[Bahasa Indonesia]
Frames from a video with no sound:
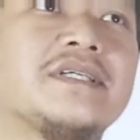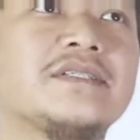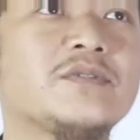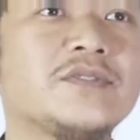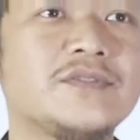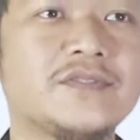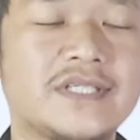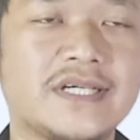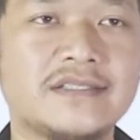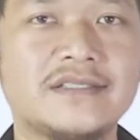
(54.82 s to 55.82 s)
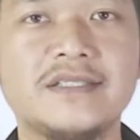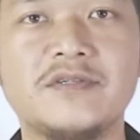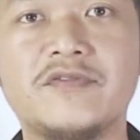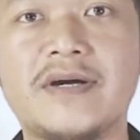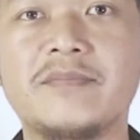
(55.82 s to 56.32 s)
masnya itu
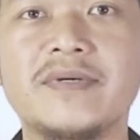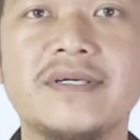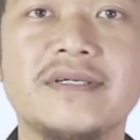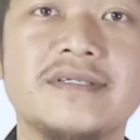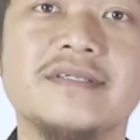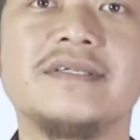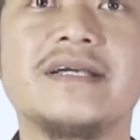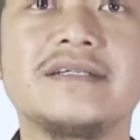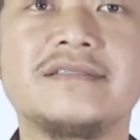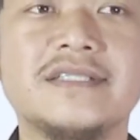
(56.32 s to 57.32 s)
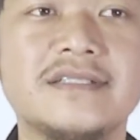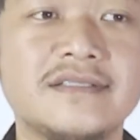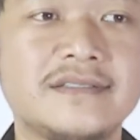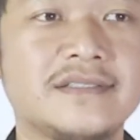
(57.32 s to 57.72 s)
dikasih vape yang kecil